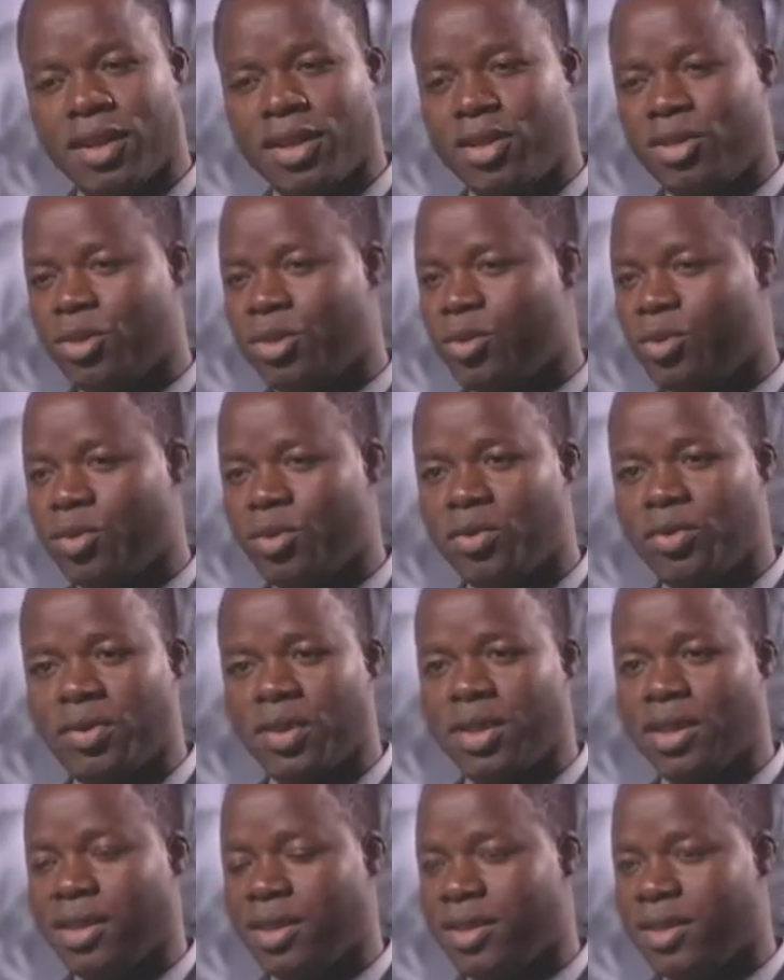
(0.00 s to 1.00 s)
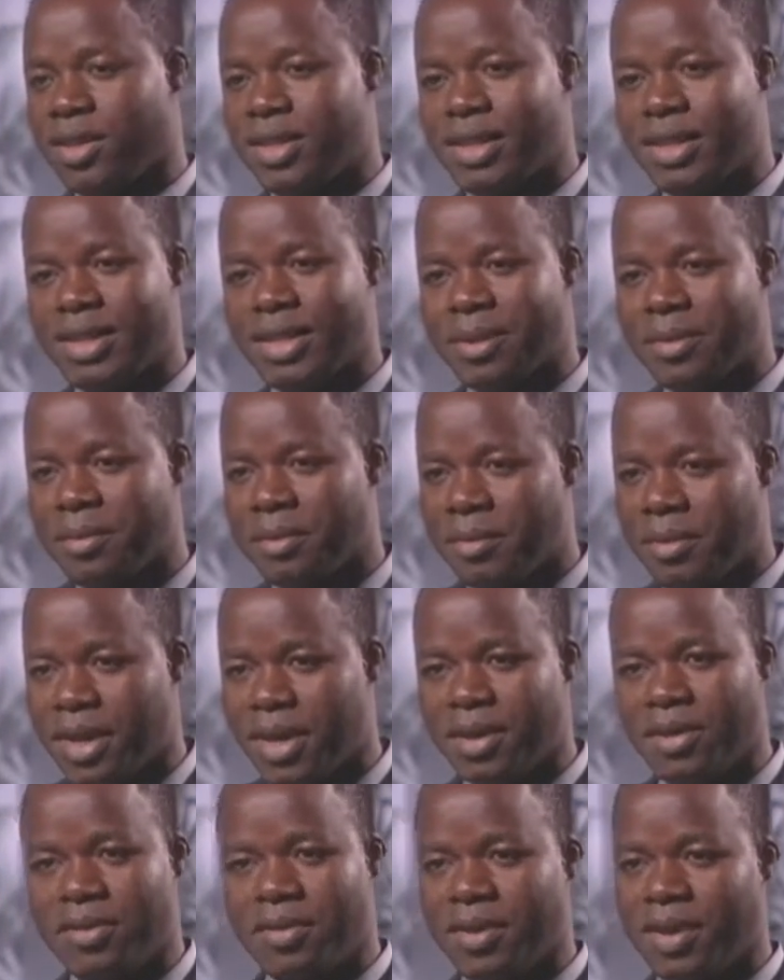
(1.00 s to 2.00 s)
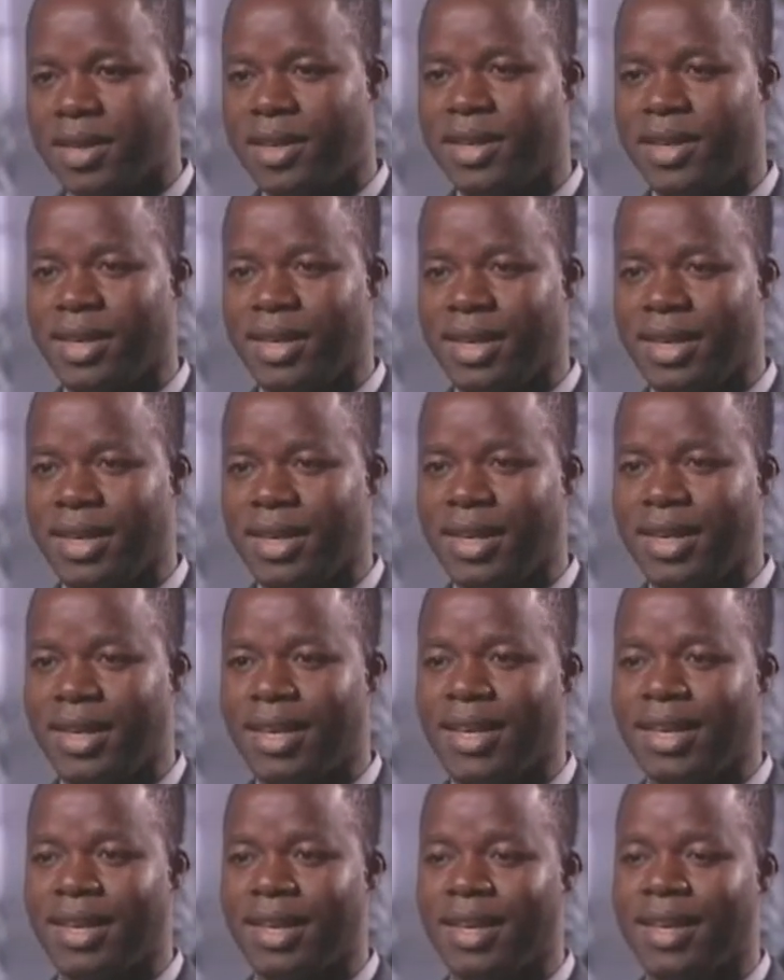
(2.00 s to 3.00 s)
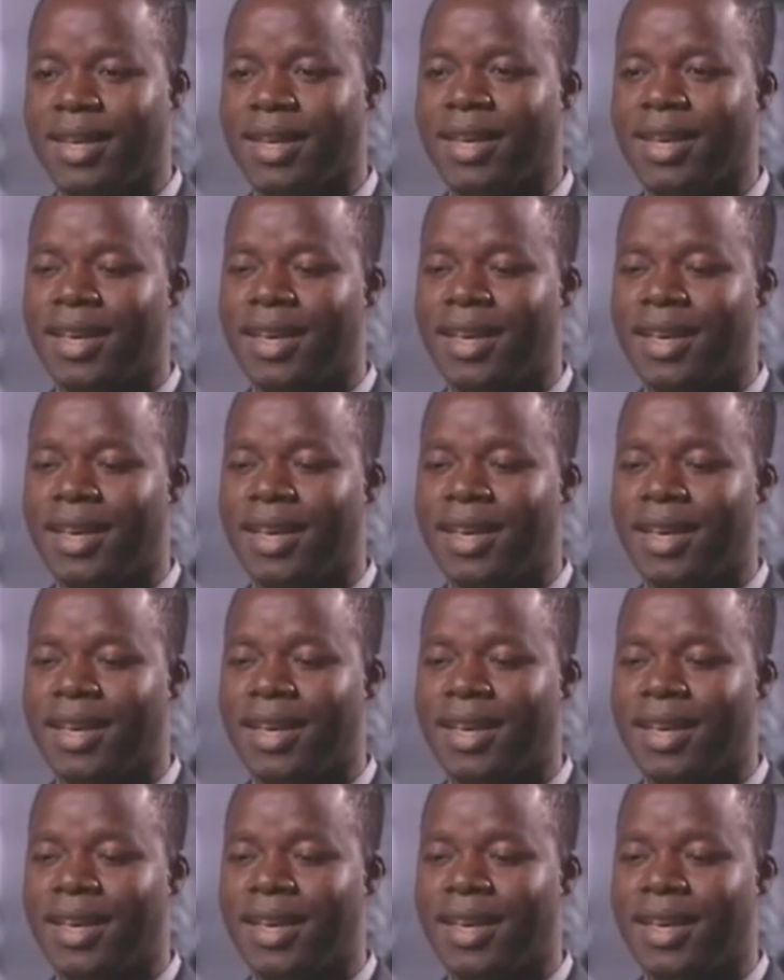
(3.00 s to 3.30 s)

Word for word: qui ont trouvé que c'était magnifique. Et,